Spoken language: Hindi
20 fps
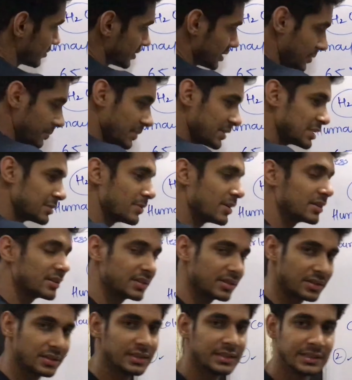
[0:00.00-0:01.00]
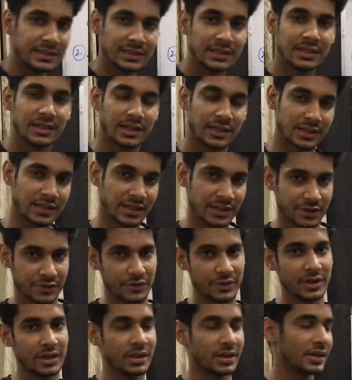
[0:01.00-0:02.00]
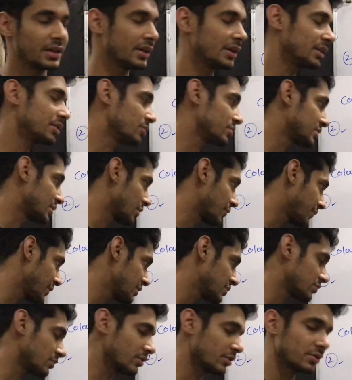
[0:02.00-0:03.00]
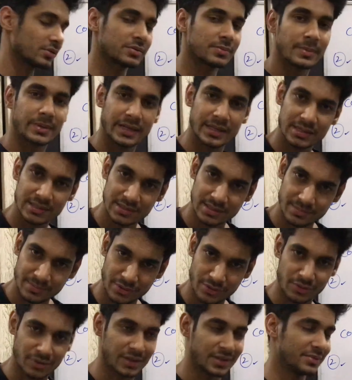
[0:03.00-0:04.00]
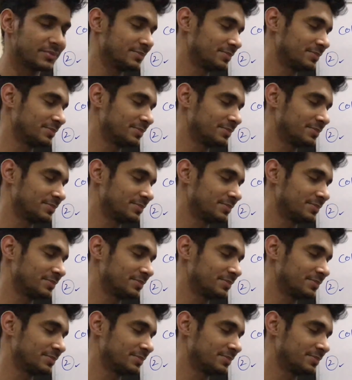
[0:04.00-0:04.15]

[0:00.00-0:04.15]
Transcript: सिंपल सी बात है अगर लिक्विड है तो सरफेस तो होगा तो उसमें टेंशन भी होगा